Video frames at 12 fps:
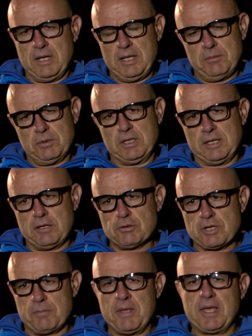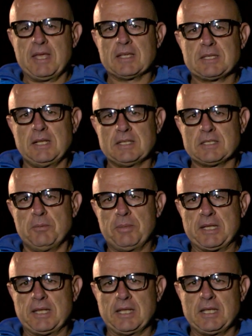me lembro que daí eu já peguei a seleção
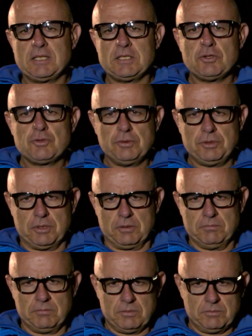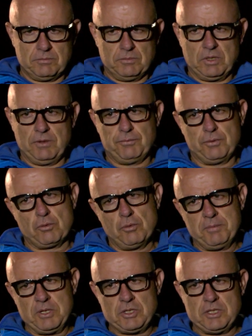paranaense júnior e fui
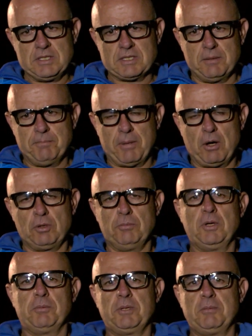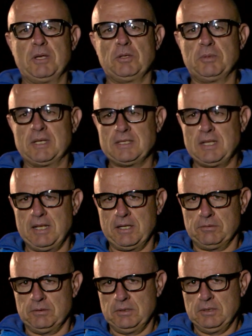competir em São Paulo, meu primeiro
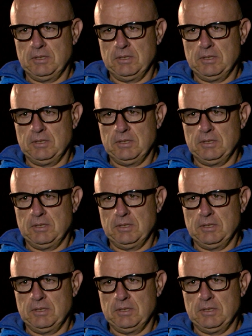brasileiro.